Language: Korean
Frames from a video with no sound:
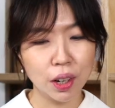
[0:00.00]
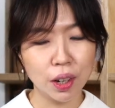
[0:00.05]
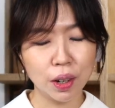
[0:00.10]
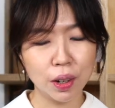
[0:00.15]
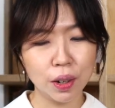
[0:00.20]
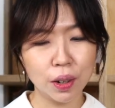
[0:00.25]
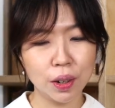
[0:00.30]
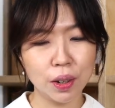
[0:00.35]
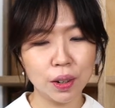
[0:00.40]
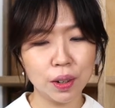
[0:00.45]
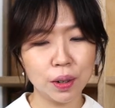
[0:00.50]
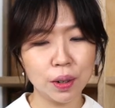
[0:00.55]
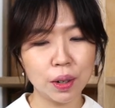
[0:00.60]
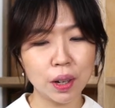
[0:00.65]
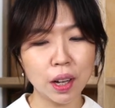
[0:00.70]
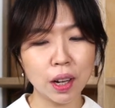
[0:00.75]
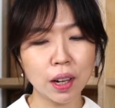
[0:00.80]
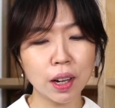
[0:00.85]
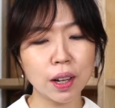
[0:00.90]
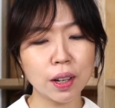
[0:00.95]
어
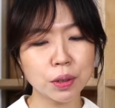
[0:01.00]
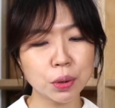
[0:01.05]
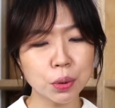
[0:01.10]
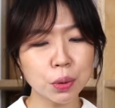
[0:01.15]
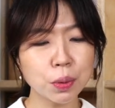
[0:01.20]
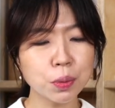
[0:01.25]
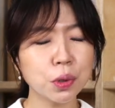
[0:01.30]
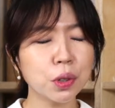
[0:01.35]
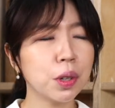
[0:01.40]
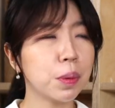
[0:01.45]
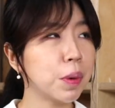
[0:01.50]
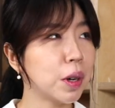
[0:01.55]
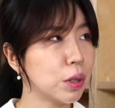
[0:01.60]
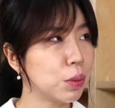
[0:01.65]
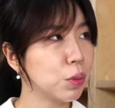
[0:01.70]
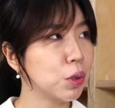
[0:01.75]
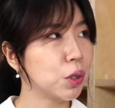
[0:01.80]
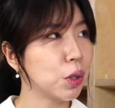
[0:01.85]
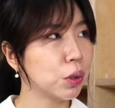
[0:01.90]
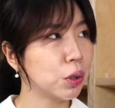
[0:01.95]
아까 조금 전에
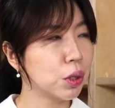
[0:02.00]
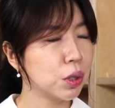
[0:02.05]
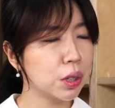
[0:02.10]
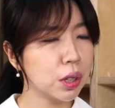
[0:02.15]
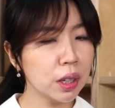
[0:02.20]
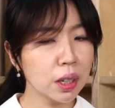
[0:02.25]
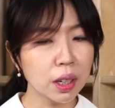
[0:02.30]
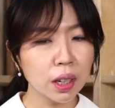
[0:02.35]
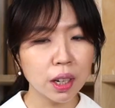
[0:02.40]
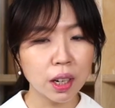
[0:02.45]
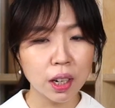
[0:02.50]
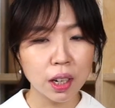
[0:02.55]
말씀드렸듯이